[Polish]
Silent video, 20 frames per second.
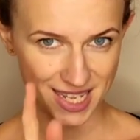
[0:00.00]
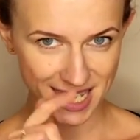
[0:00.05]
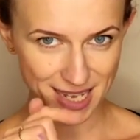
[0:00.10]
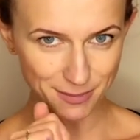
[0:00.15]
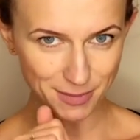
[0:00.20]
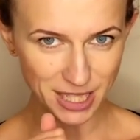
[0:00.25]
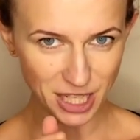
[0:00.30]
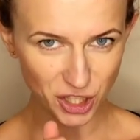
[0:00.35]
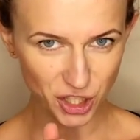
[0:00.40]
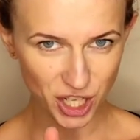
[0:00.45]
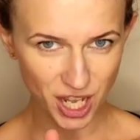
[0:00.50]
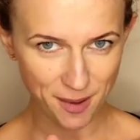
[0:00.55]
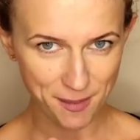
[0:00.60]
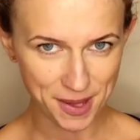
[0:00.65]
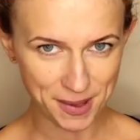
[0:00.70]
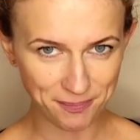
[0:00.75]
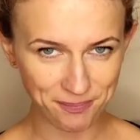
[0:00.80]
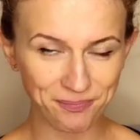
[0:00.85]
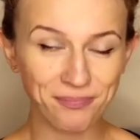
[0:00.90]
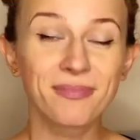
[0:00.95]
Nim
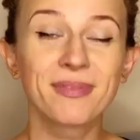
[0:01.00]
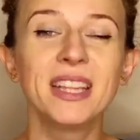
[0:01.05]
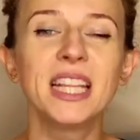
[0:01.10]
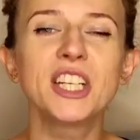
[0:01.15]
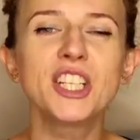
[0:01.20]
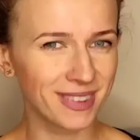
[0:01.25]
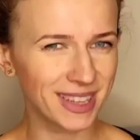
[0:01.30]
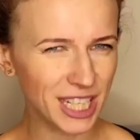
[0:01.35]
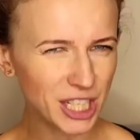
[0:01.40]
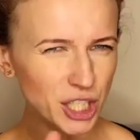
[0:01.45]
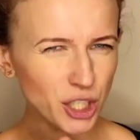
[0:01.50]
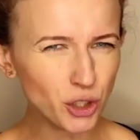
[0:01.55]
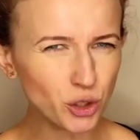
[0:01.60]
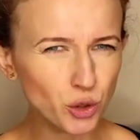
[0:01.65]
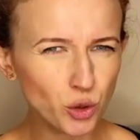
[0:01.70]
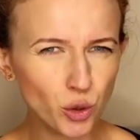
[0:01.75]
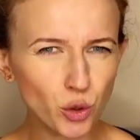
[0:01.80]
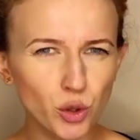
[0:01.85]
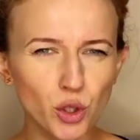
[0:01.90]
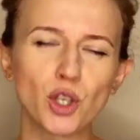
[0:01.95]
zaczniemy,
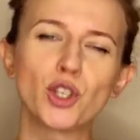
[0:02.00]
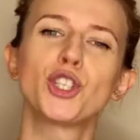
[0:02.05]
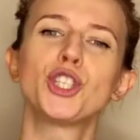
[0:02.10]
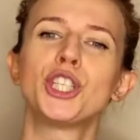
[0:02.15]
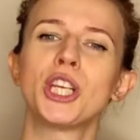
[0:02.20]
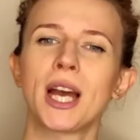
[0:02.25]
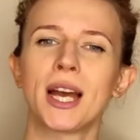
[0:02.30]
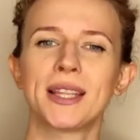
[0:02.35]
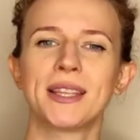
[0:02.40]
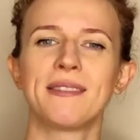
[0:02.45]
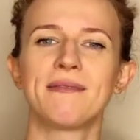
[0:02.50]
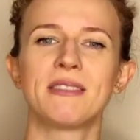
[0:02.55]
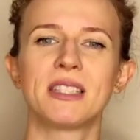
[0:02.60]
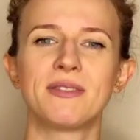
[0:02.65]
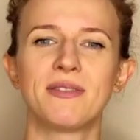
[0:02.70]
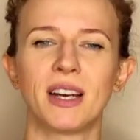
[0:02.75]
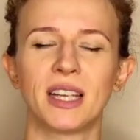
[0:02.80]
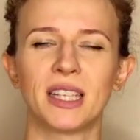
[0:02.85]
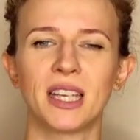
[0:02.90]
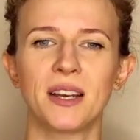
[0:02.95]
dlaczego trudności, a nie
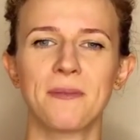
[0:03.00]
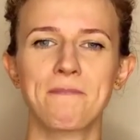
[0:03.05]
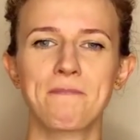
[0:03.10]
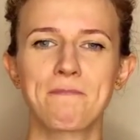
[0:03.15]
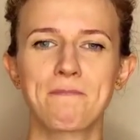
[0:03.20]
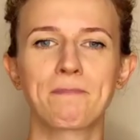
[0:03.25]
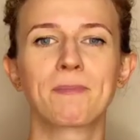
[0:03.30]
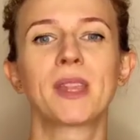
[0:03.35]
wyzwania?